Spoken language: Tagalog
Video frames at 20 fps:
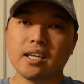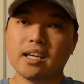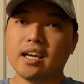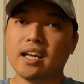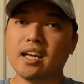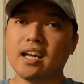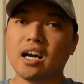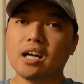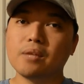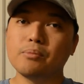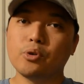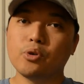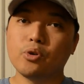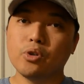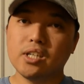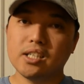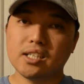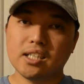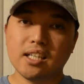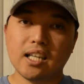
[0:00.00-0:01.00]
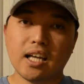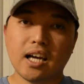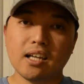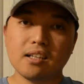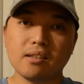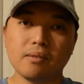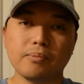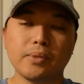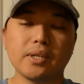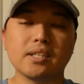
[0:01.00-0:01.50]
kailangan mong ulitin
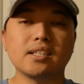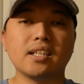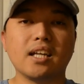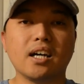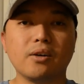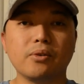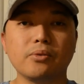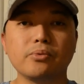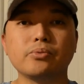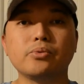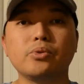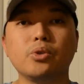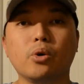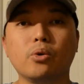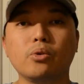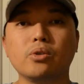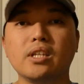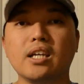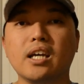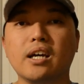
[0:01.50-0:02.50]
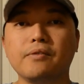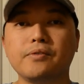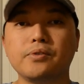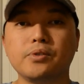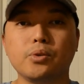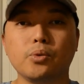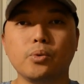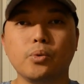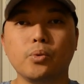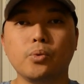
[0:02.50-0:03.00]
lahat but now you only have
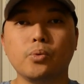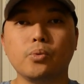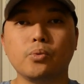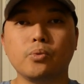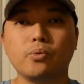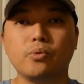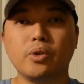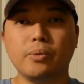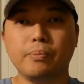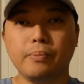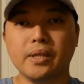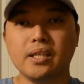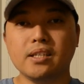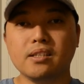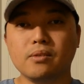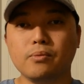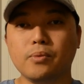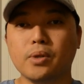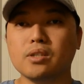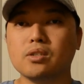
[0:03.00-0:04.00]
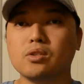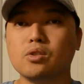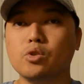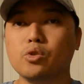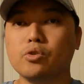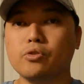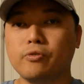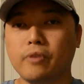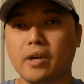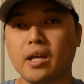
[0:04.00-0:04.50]
to repeat what
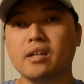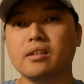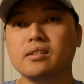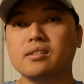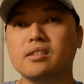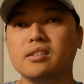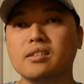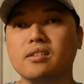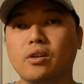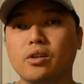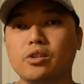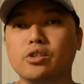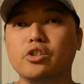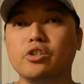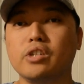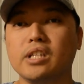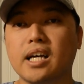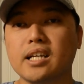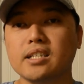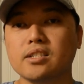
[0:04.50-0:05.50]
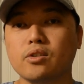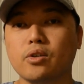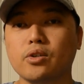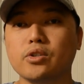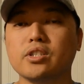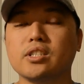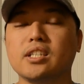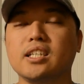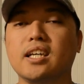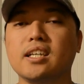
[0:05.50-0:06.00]
you failed on your last
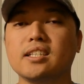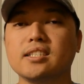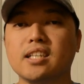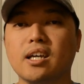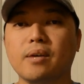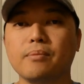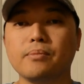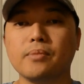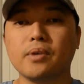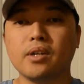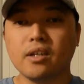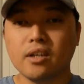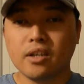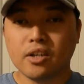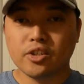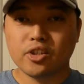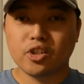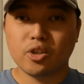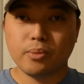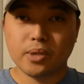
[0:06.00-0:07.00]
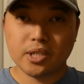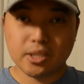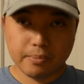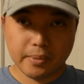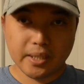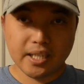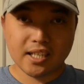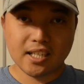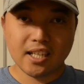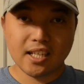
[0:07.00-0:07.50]
OSCE exam. So mas
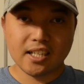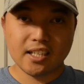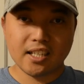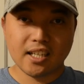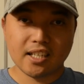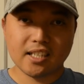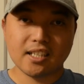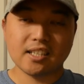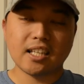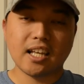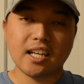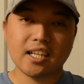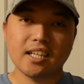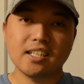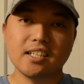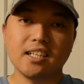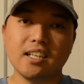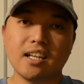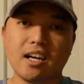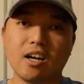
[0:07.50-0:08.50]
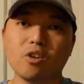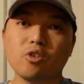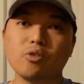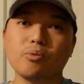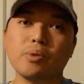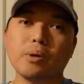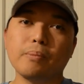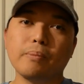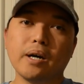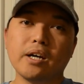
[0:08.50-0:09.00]
pinadali na rin talaga nila kung
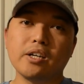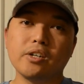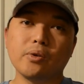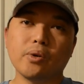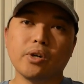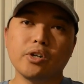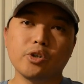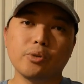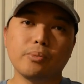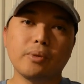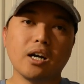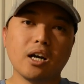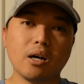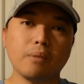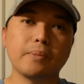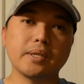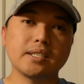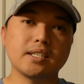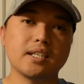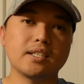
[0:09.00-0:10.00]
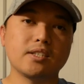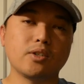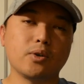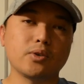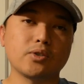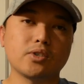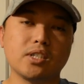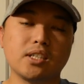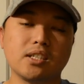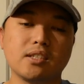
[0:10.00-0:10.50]
paano kayo makakapasa sa
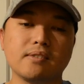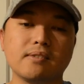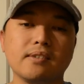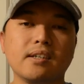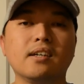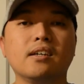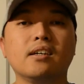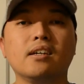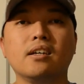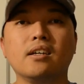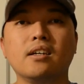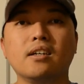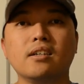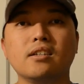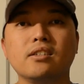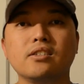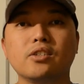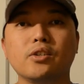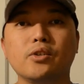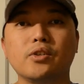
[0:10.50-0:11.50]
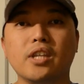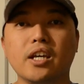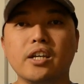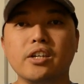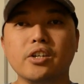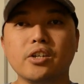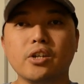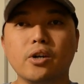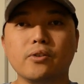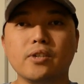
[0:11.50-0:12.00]
OSCE. So there
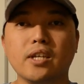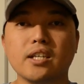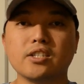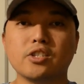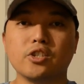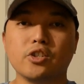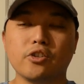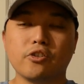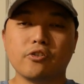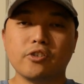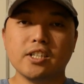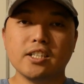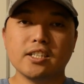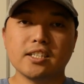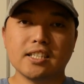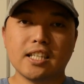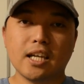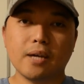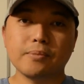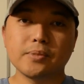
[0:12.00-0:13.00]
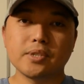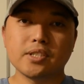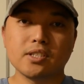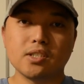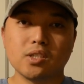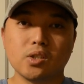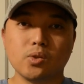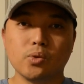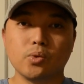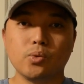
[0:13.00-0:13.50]
you go, that's your three
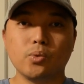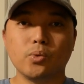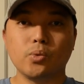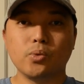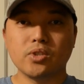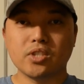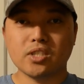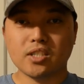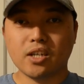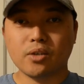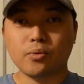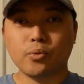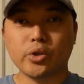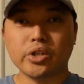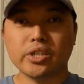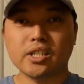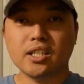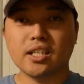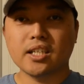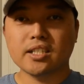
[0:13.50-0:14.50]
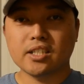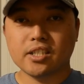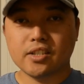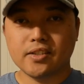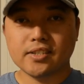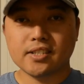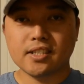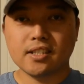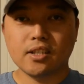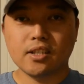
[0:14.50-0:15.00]
steps to start working as a
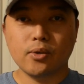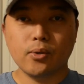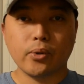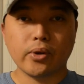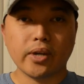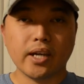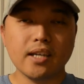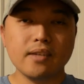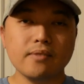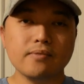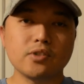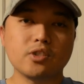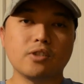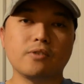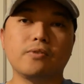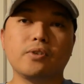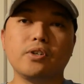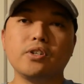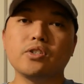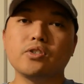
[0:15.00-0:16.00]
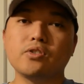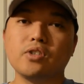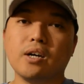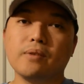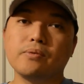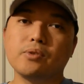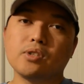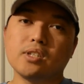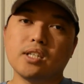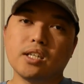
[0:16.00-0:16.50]
nurse UK. So first, you
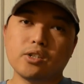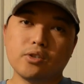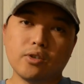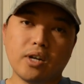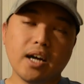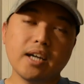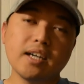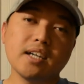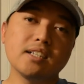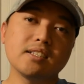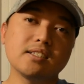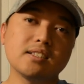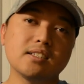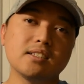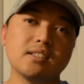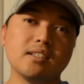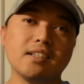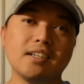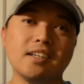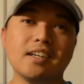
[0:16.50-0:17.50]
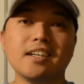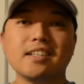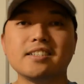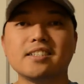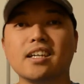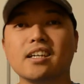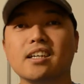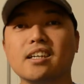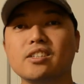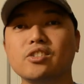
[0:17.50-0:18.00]
have to take your IELTS.
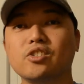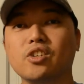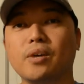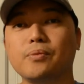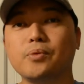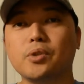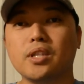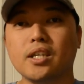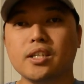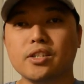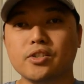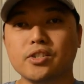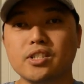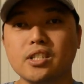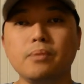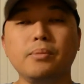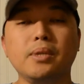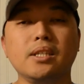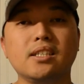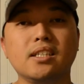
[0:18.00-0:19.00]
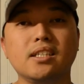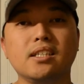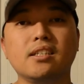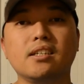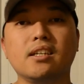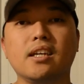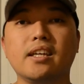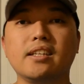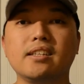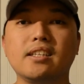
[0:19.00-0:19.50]
Second, you have to take your CBT.
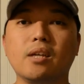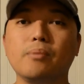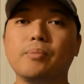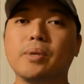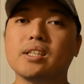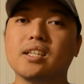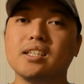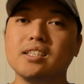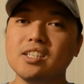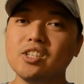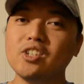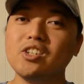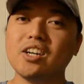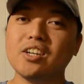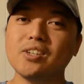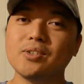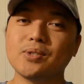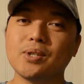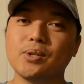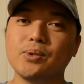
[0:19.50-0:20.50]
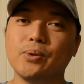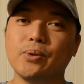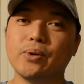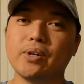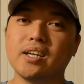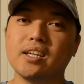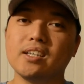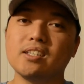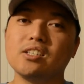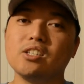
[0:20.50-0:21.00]
And then pag nandito na kayo sa
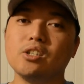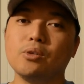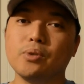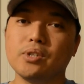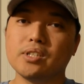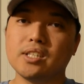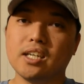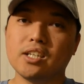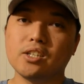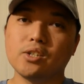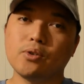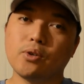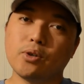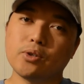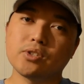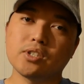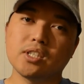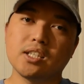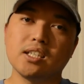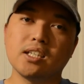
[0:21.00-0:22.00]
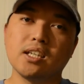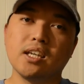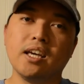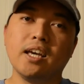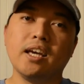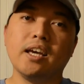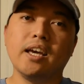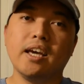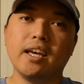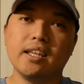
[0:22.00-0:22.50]
UK, you will take your OSCE.
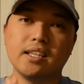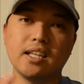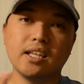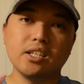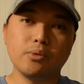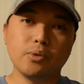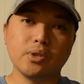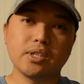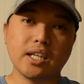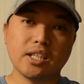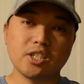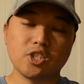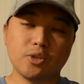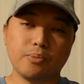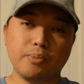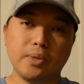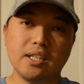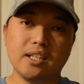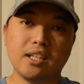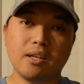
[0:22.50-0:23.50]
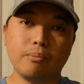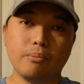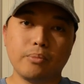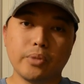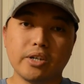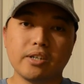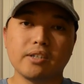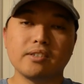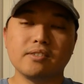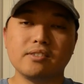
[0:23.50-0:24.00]
And then you will get your PIN
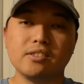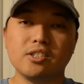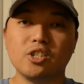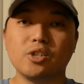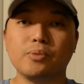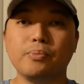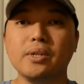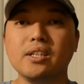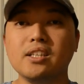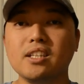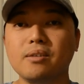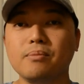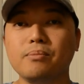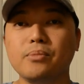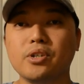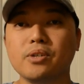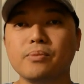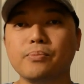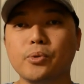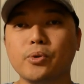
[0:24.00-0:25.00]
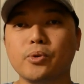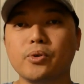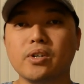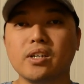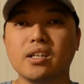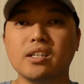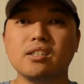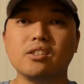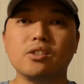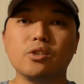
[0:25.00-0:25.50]
number. Your PIN number po
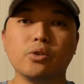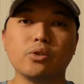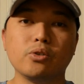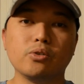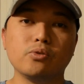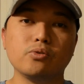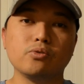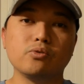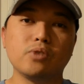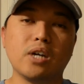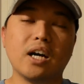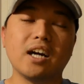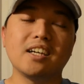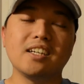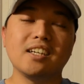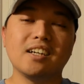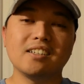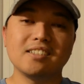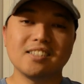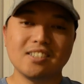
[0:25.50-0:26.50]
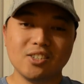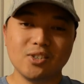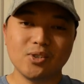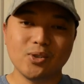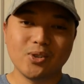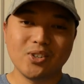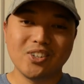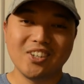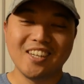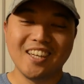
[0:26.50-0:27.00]
ay yung, ang, ang
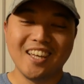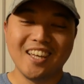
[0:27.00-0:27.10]
inyong